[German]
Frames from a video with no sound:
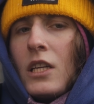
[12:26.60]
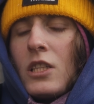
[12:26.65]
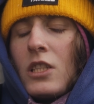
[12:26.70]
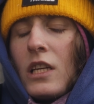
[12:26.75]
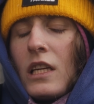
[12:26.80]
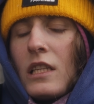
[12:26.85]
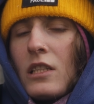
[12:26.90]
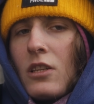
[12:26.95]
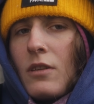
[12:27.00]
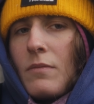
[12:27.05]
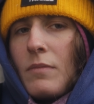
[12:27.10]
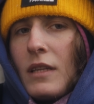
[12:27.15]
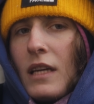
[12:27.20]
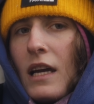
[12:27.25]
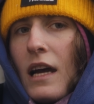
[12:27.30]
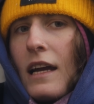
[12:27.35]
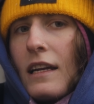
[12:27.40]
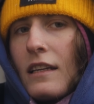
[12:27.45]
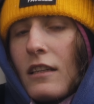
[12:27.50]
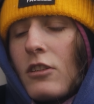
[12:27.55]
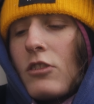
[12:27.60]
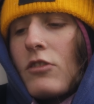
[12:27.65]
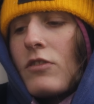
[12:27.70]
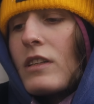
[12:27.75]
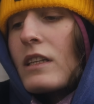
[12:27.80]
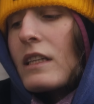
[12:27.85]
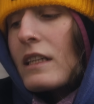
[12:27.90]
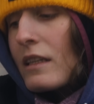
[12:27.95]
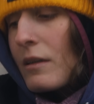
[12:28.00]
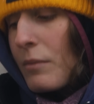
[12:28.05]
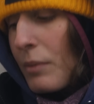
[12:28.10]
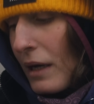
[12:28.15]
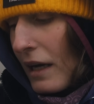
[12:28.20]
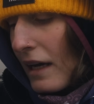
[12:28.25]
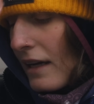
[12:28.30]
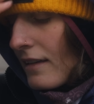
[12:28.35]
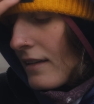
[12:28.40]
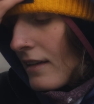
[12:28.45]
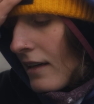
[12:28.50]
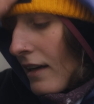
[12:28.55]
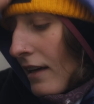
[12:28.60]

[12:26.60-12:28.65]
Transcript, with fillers: So, jetzt kommt der eigentlich schwierige Part.